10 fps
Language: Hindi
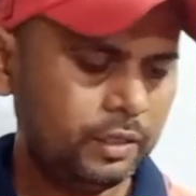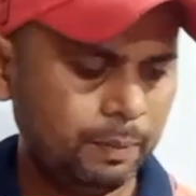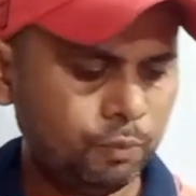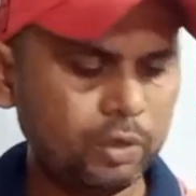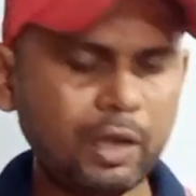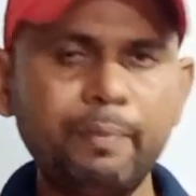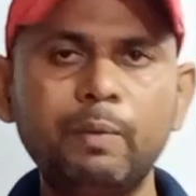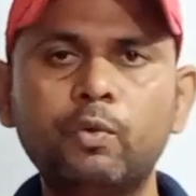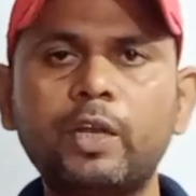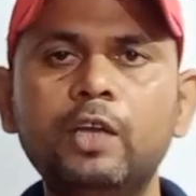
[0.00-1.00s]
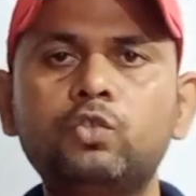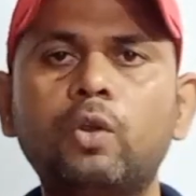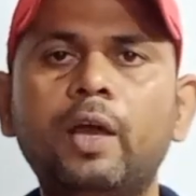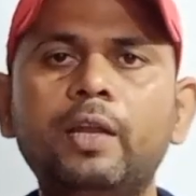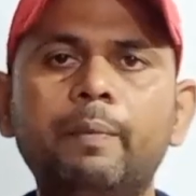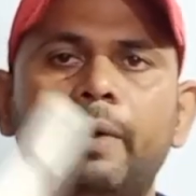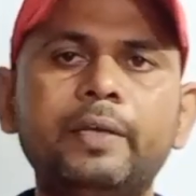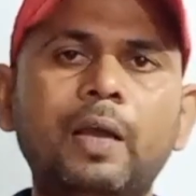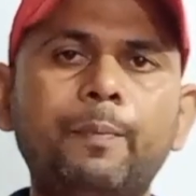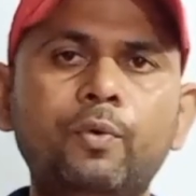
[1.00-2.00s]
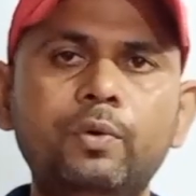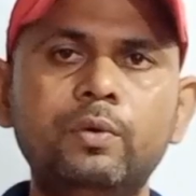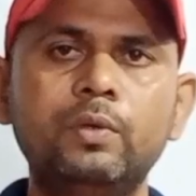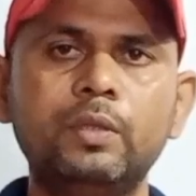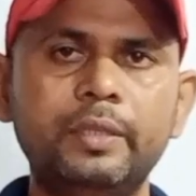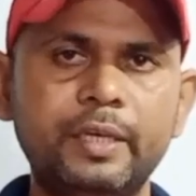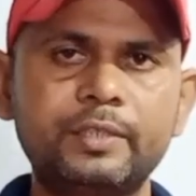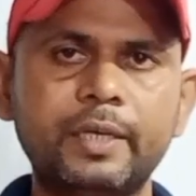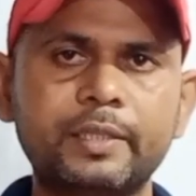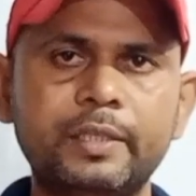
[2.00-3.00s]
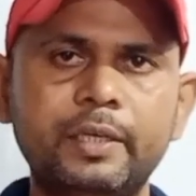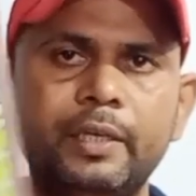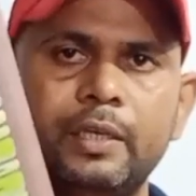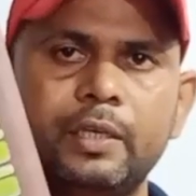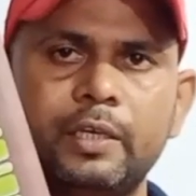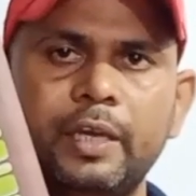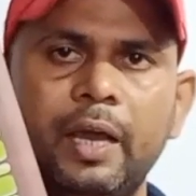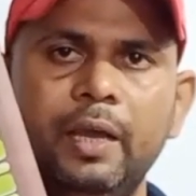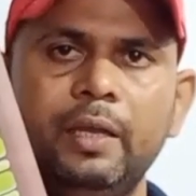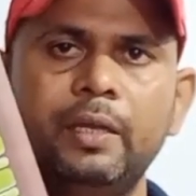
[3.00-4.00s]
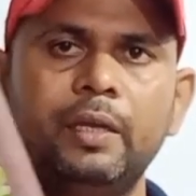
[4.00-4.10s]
ये बुक का भी मोटाई चौड़ाई लंबाई आप लोग देख सकते हैं क्या है